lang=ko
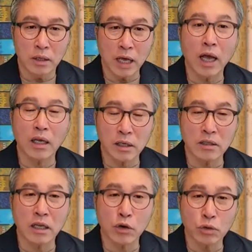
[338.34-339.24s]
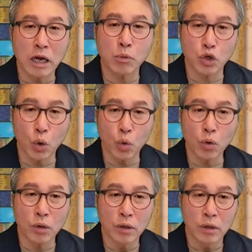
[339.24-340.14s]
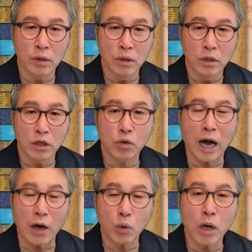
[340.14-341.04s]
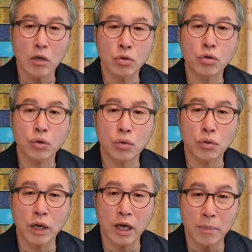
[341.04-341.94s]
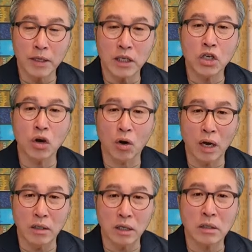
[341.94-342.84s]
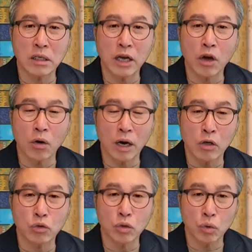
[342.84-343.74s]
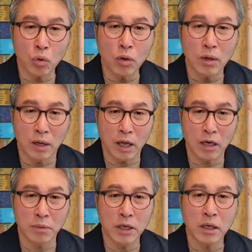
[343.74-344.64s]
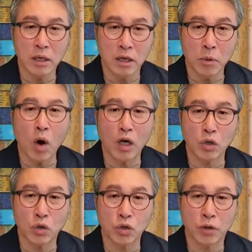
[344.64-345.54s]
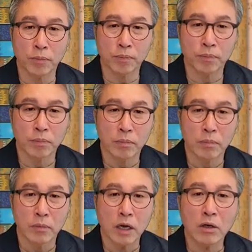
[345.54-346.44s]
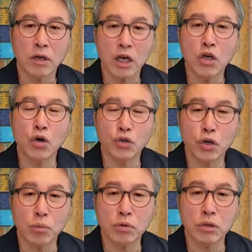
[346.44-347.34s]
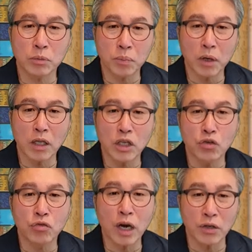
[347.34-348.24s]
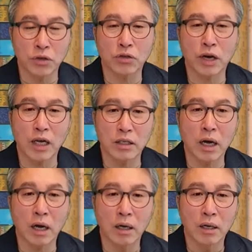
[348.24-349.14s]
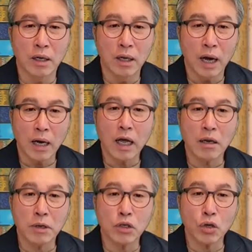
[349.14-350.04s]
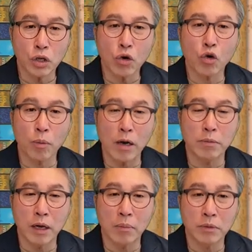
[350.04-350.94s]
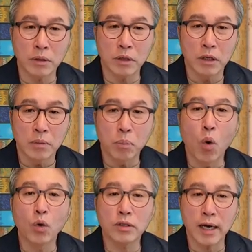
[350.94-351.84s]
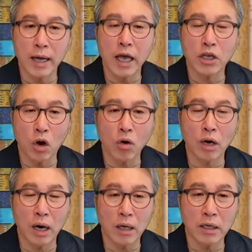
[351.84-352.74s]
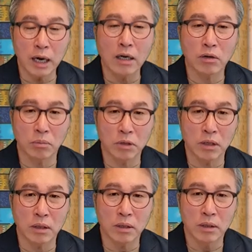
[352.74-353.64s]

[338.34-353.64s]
대제사장으로 삼으셨고 그리고 아론과 그 후손들에게만 이 역할, 제사장의 역할을 할 수 있도록 하나님이 명하셨죠. 그러니까, 그러니까 이거는요, 무슨 특별한 이유가 있어서가 아니라 하나님의 선택으로 말미암는 봉사의 역할이라는 겁니다.